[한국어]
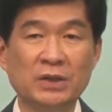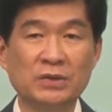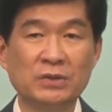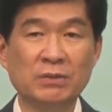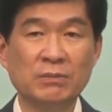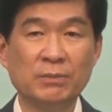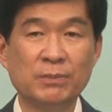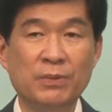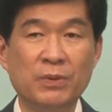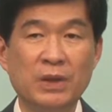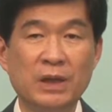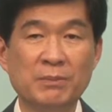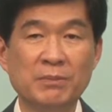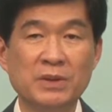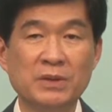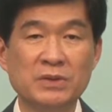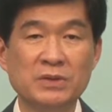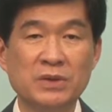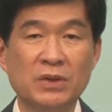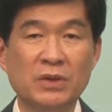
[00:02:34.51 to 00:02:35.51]

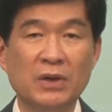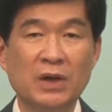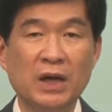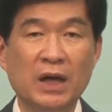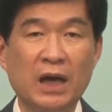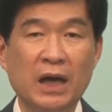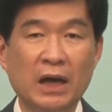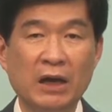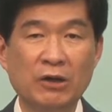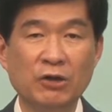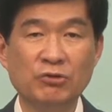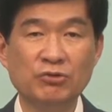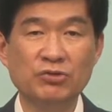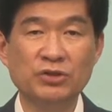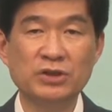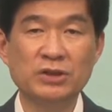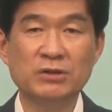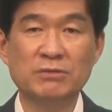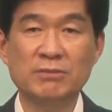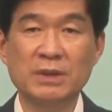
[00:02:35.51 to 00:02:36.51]
선포하면서
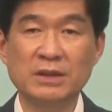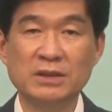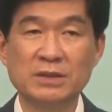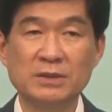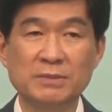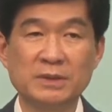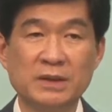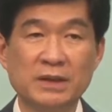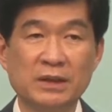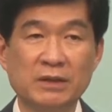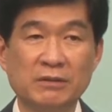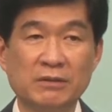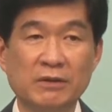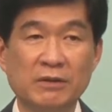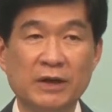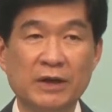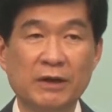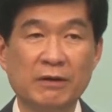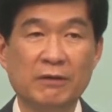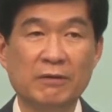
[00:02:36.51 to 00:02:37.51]
알려주시는 말씀이라는
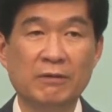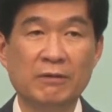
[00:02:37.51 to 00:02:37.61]
거예요.